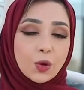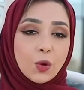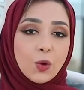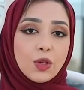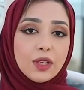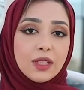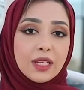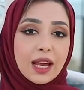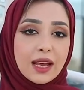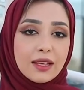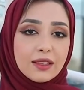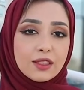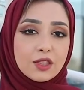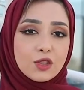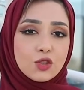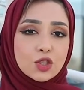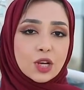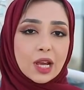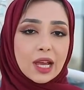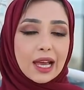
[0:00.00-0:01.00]
يكون
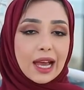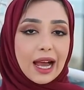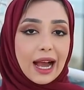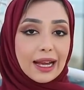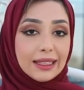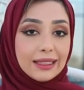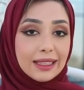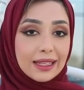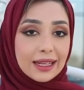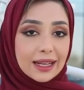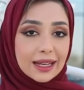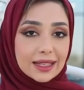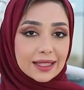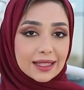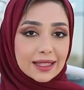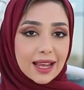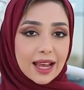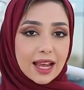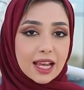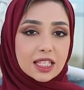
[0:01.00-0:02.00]
ناتج عن
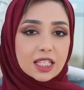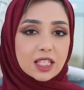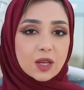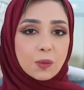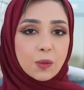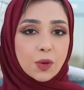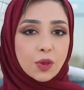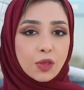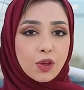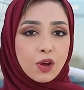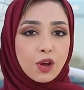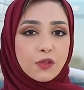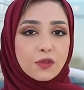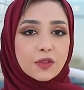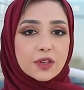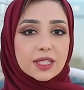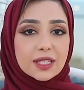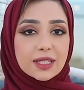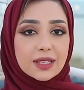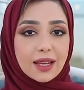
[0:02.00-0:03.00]
الإحساس
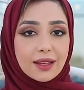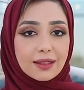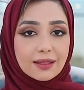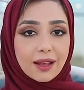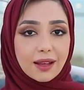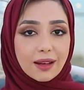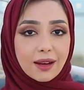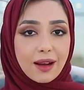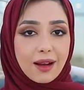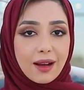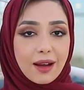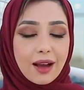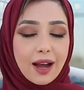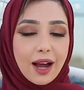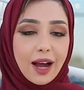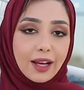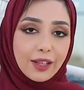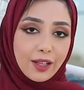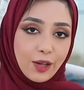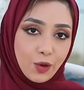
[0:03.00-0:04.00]
بضعف السيطرة
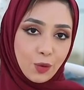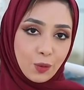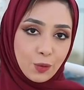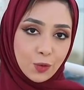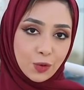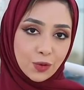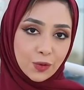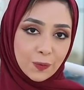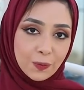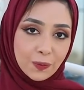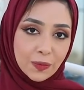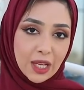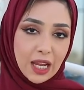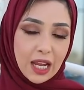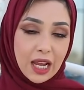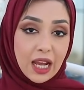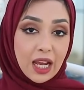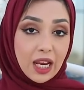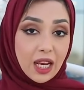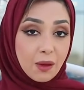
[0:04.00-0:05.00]
على الامور
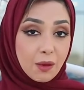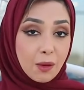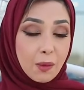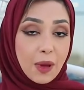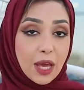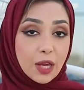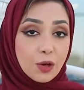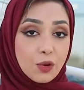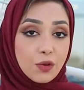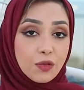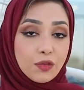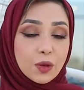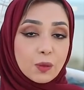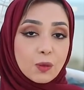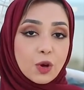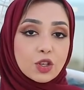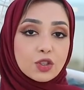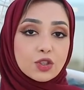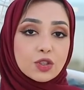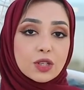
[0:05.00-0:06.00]
لما ما يكون في
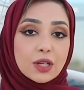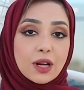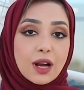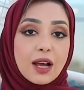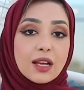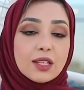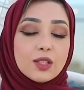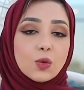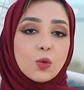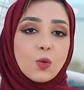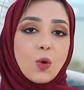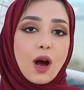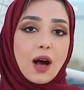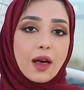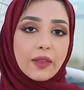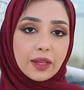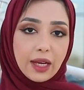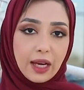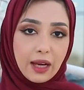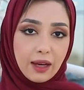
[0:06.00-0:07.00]
مؤشرات
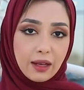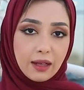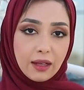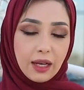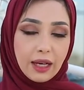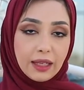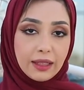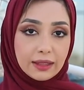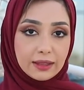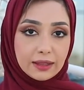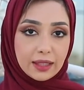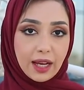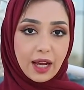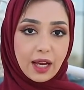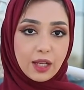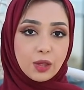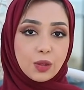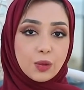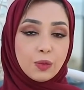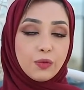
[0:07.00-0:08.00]
واضحه على
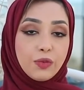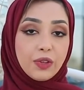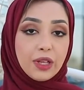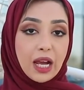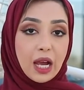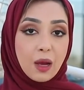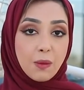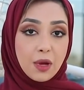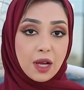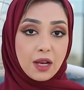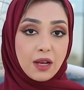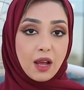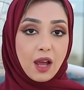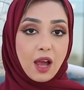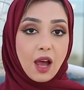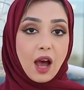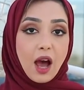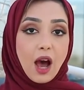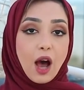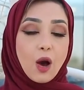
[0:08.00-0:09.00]
التقدم في العمل
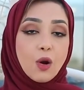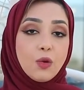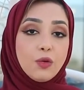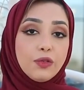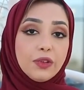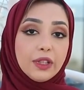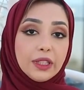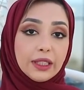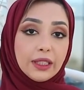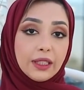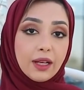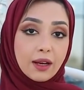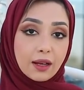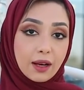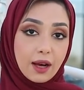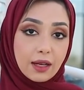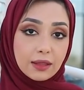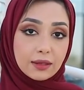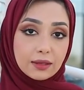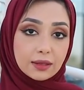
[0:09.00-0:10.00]
او في
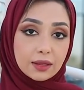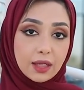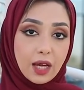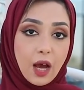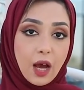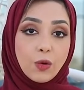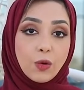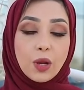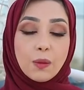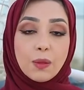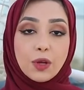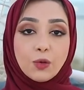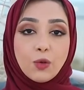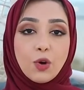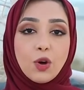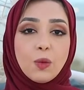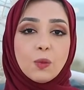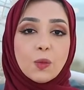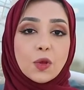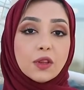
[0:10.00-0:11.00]
العلاقات او لما
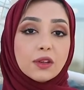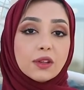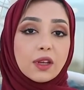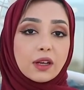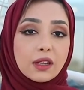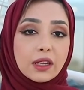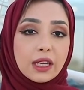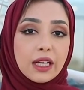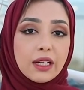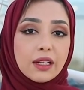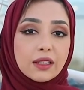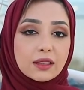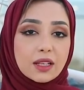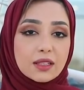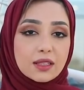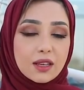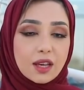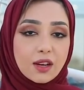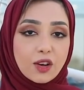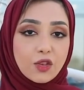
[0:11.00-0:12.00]
نكون مضطرين
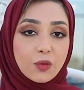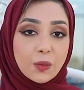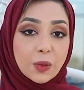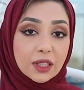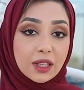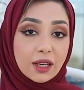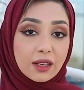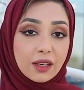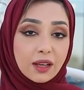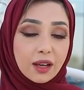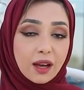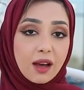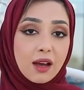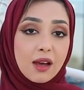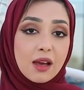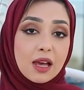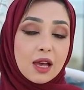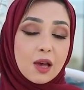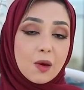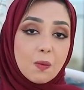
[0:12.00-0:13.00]
للتصرف
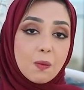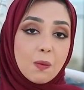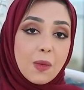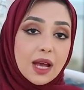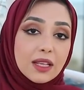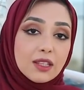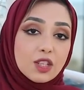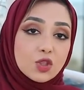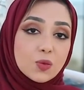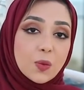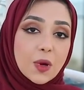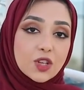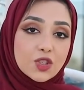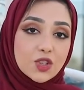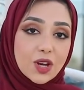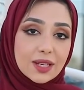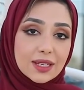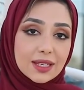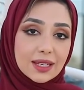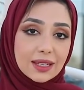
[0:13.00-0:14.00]
بطريقه ما تشبه
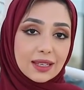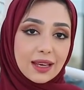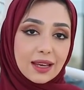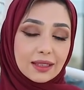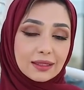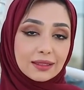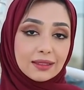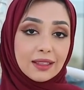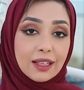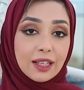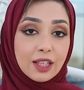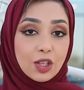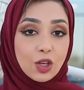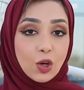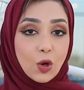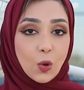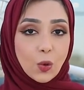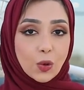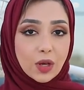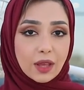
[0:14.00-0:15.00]
شخصياتنا
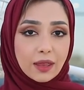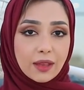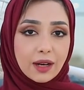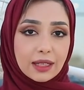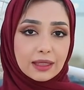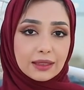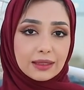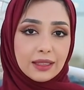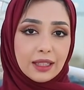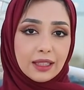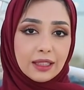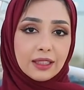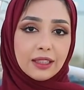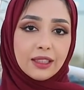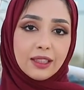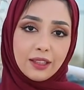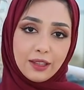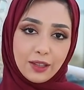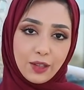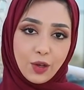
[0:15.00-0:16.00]
ونظرتنا
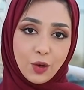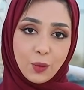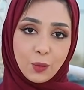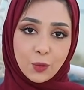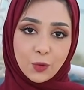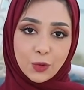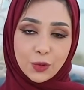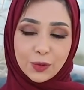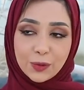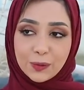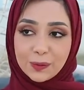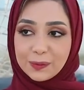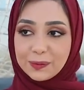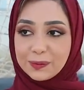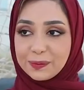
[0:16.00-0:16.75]
للامور